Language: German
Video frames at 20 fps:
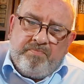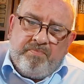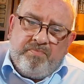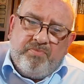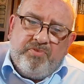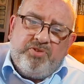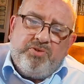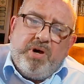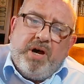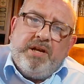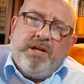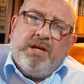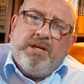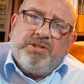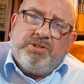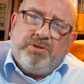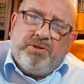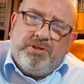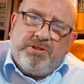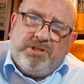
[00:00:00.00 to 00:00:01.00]
Zu einer
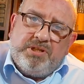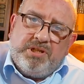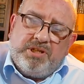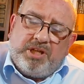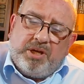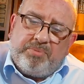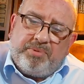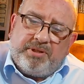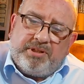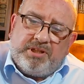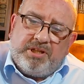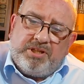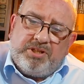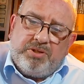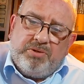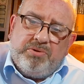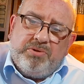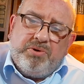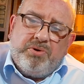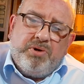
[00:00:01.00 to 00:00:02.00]
solchen
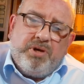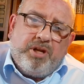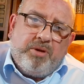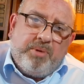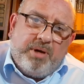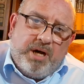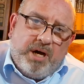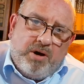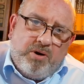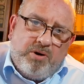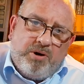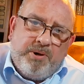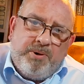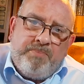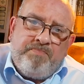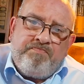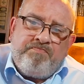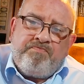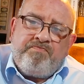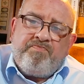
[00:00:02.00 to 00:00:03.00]
Interpretation gehört aber auch,
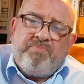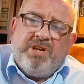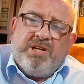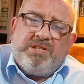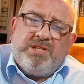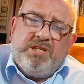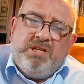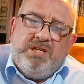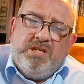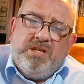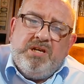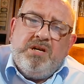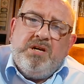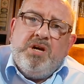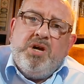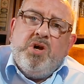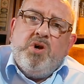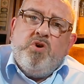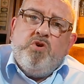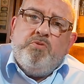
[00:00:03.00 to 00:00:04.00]
dass hier
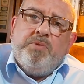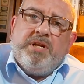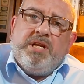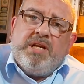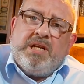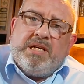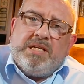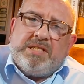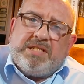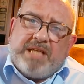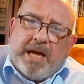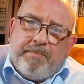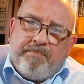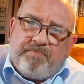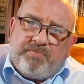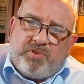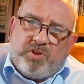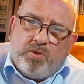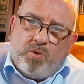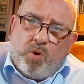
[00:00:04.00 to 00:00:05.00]
über den
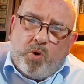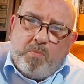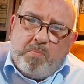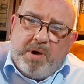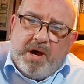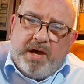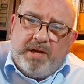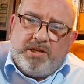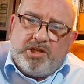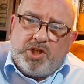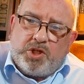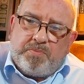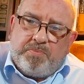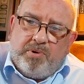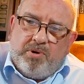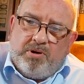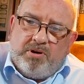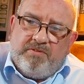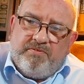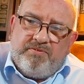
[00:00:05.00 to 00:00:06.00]
gesamten Roman
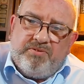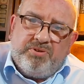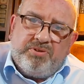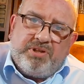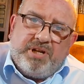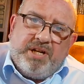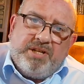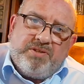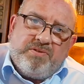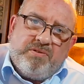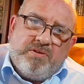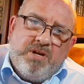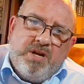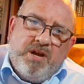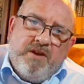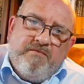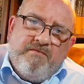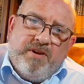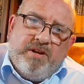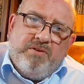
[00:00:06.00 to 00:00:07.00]
gesprochen wird. Also
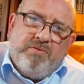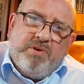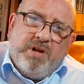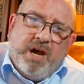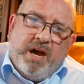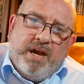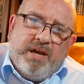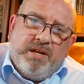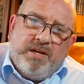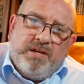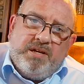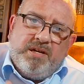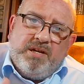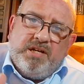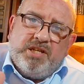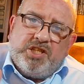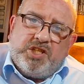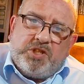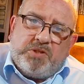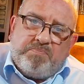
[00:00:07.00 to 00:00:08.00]
wer nun eine
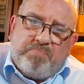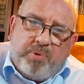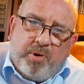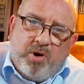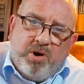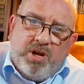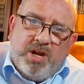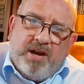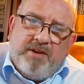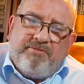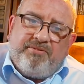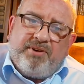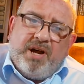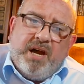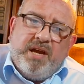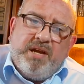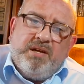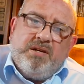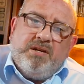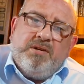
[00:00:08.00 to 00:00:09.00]

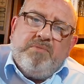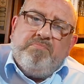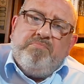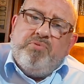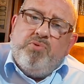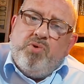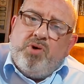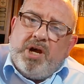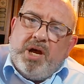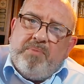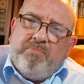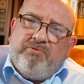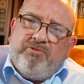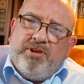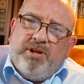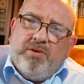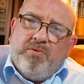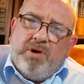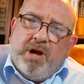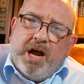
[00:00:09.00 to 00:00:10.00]
spoilerfreie
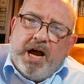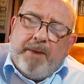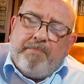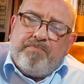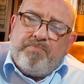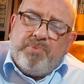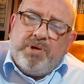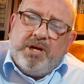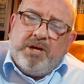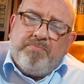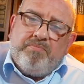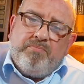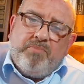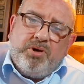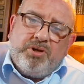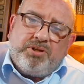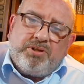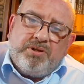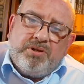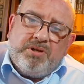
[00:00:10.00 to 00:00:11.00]
Buchempfehlung haben
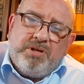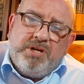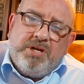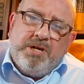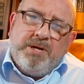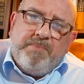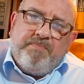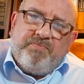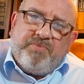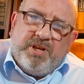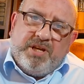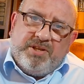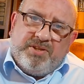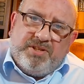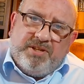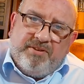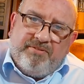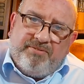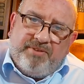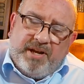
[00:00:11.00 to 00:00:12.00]
möchte, der ist
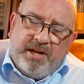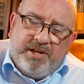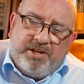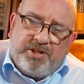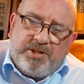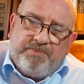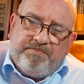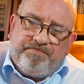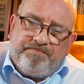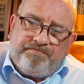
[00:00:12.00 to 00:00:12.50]
hier falsch.